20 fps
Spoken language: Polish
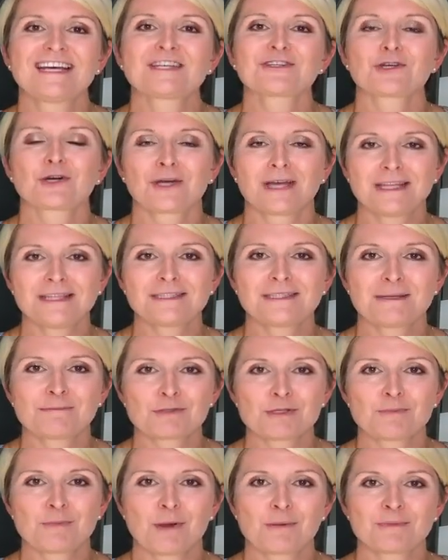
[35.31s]
to chętnie
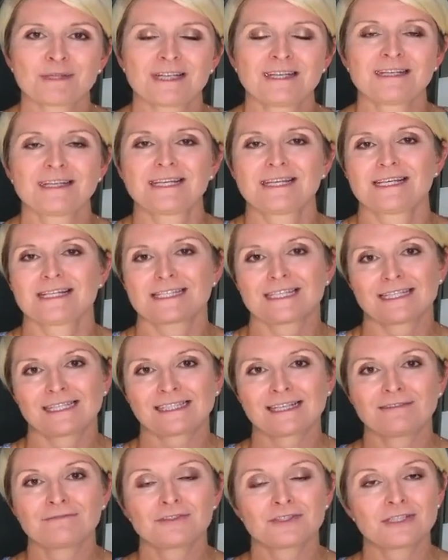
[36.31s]
przypomnę, że
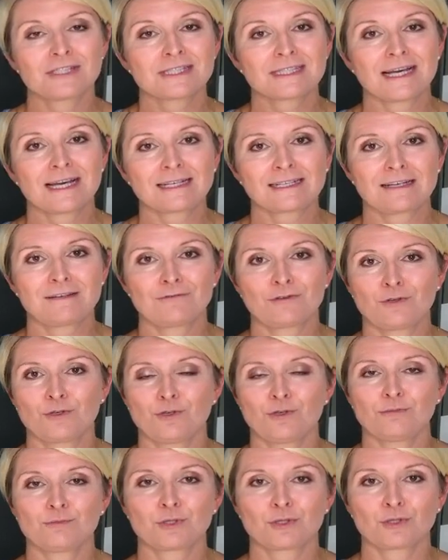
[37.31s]
taka wyciskarka
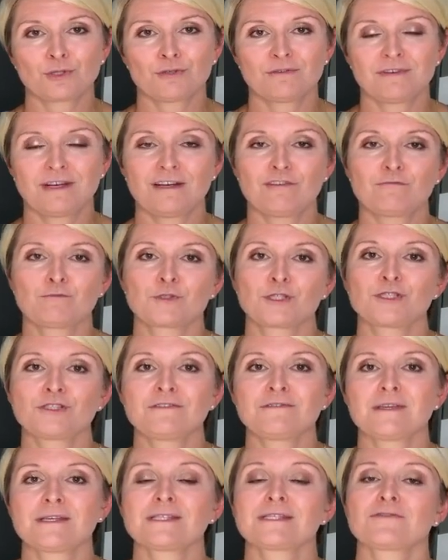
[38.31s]
wolnoobrotowa w
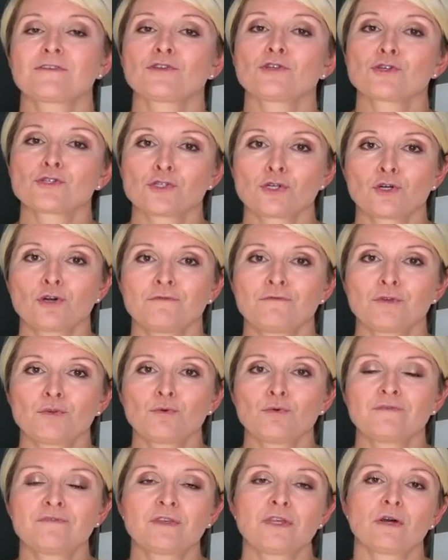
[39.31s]
przeciwieństwie do
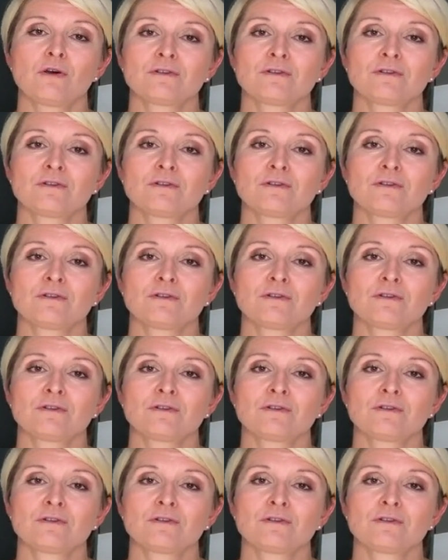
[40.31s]
sokowirówki,